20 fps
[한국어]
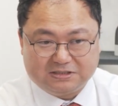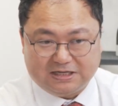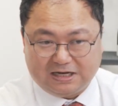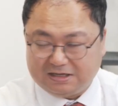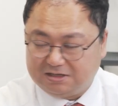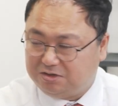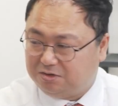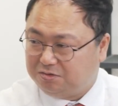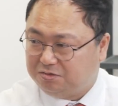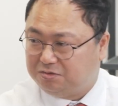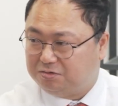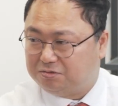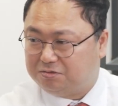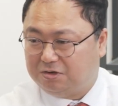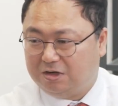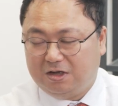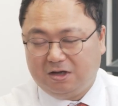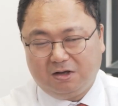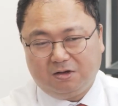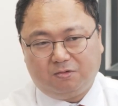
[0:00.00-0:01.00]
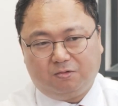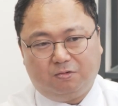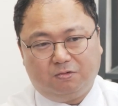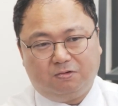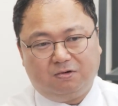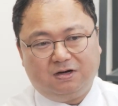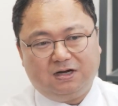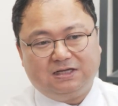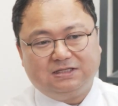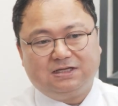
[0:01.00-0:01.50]
작년도
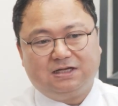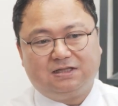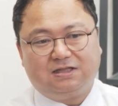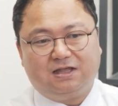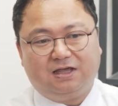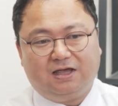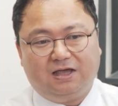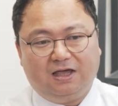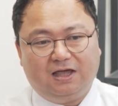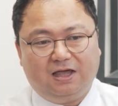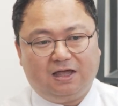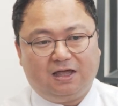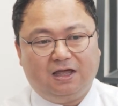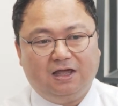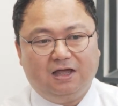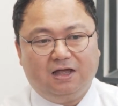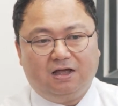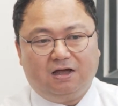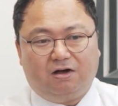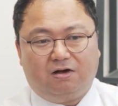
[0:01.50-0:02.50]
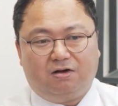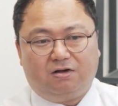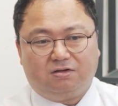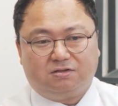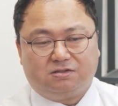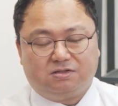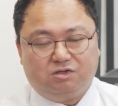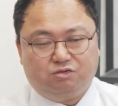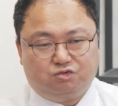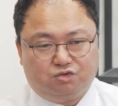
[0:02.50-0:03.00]
코로나 사태에
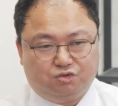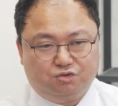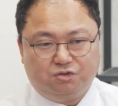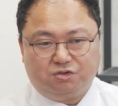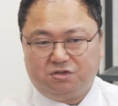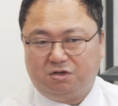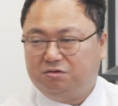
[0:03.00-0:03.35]
어, 이 주요 네.